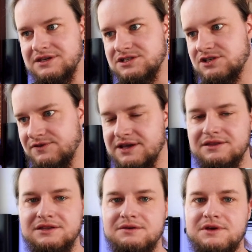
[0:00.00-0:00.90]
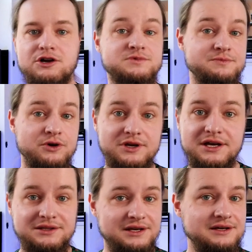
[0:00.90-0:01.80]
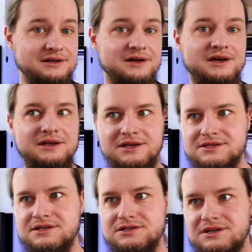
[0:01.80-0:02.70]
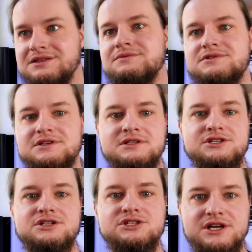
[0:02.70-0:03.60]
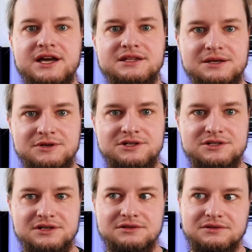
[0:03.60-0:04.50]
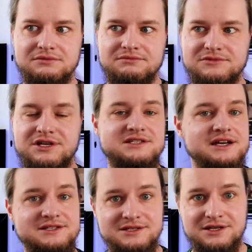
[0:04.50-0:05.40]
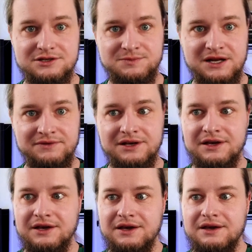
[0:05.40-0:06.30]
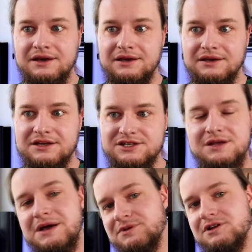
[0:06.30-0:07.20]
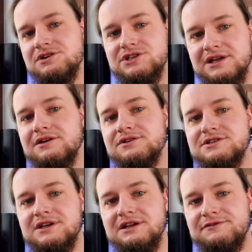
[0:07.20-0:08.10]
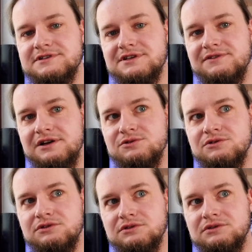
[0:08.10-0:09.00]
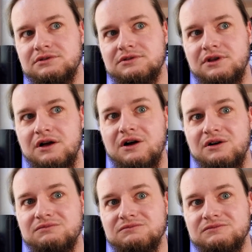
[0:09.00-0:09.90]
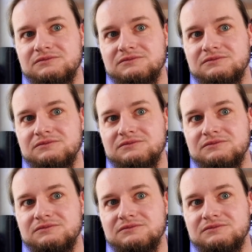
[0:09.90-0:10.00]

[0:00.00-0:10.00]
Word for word: Jest świetnym jako przepojka, tak? Jest też jednym z tych naszych trzech endemicznych. No, trzeba zdać sobie z tego sprawę. Jeżeli mamy tylko cztery grodziskie na festiwalu, to